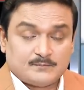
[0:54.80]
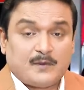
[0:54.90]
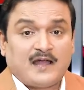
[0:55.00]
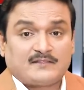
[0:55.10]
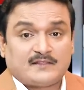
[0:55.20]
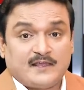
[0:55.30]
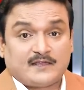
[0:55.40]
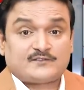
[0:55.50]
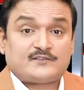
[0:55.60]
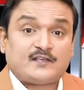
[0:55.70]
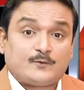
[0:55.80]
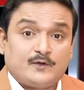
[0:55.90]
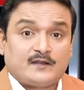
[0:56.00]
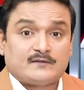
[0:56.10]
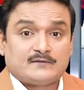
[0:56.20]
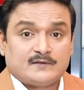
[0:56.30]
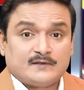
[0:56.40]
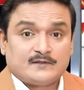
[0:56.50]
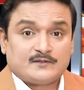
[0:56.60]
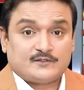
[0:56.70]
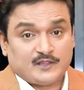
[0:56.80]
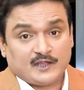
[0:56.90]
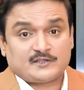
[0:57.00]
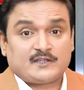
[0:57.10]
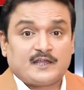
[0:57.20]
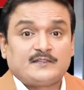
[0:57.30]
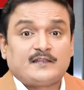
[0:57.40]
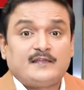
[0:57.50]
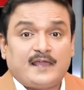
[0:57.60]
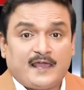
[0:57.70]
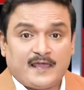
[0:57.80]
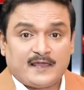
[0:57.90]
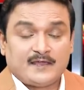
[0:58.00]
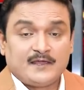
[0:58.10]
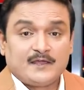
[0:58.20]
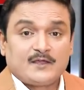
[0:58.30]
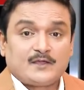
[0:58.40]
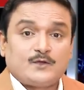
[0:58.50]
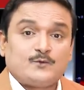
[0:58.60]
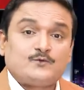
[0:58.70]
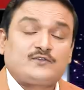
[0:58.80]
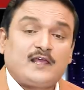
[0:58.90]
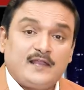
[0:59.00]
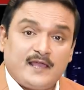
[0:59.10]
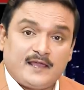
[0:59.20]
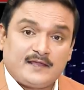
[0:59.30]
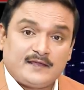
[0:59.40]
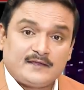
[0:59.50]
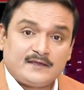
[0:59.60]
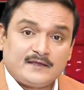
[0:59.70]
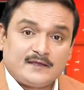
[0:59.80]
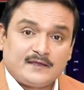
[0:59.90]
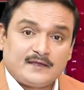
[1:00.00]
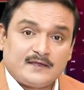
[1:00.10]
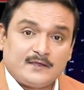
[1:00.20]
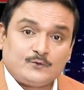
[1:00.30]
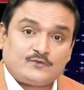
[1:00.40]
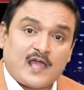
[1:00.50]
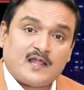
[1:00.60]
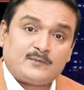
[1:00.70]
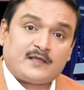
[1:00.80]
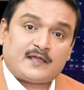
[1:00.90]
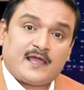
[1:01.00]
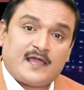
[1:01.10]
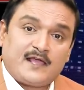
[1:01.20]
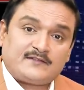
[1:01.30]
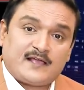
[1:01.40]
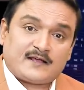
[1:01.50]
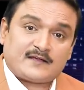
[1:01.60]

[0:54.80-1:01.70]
बात एक सेकुलर देश के अंदर यह है कि उसके लिए हिंदुस्तान में एक ऐसा